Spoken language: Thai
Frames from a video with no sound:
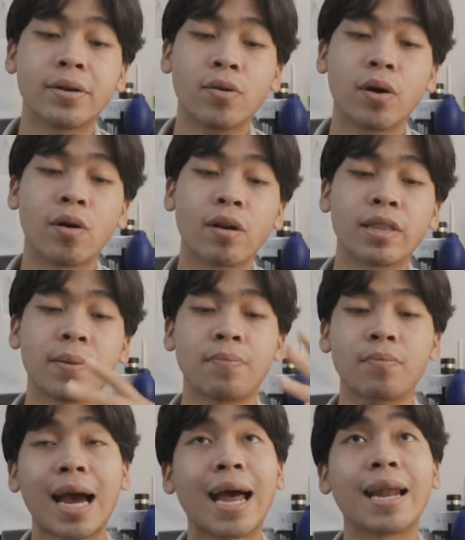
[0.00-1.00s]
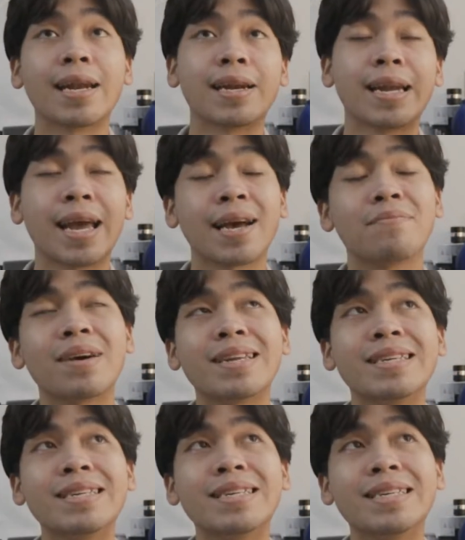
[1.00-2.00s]
โดยคอนเซปต์งานเนี้ยมัน
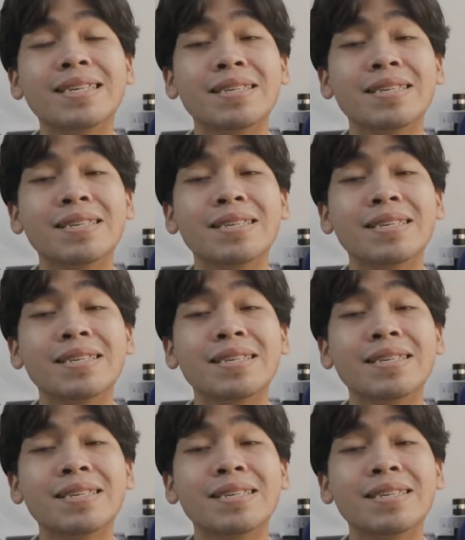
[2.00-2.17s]
คือ